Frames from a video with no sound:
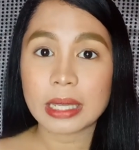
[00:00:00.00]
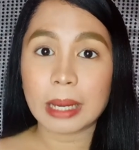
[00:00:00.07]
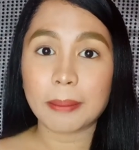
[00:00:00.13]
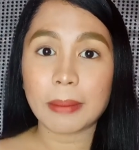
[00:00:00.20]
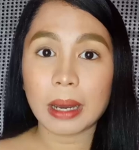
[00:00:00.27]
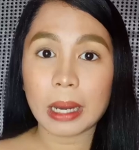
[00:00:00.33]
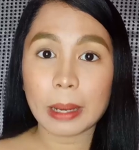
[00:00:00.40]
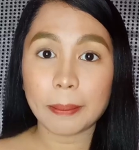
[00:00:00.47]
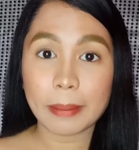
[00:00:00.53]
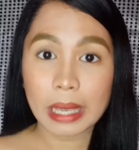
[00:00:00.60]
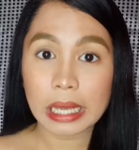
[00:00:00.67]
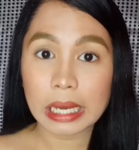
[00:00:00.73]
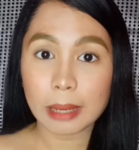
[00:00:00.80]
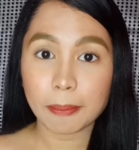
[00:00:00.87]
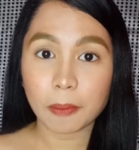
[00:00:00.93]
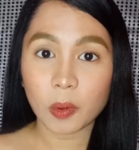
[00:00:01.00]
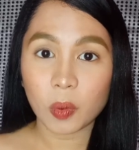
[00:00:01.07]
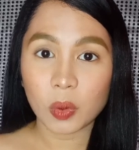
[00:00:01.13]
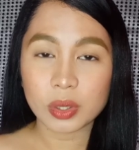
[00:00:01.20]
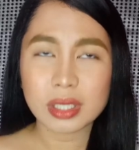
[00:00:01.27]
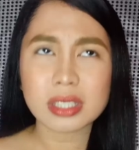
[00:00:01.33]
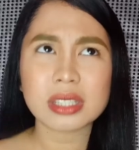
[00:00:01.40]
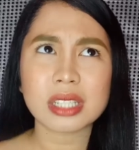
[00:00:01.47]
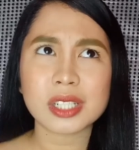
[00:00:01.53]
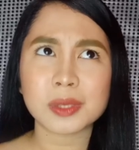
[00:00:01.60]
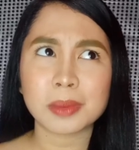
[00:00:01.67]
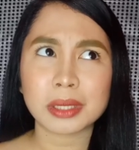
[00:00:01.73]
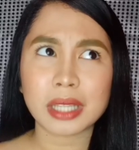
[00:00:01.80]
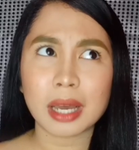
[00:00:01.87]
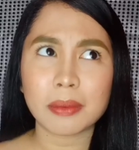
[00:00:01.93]
ng mga makeup ko.
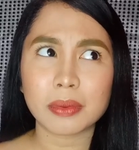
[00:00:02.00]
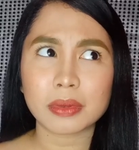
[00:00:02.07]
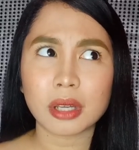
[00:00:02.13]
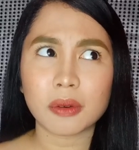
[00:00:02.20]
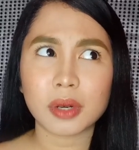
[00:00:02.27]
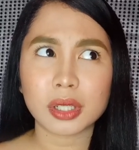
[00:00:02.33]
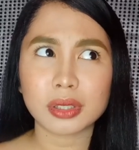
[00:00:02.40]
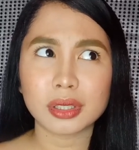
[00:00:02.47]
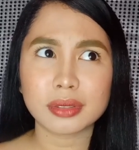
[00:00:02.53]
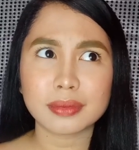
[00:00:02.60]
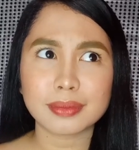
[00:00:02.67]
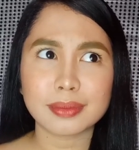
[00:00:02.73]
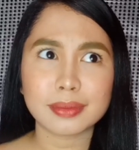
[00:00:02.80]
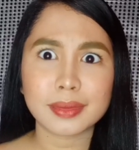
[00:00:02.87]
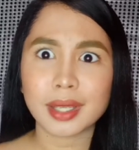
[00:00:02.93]
Destash ba tawag, tawag doon?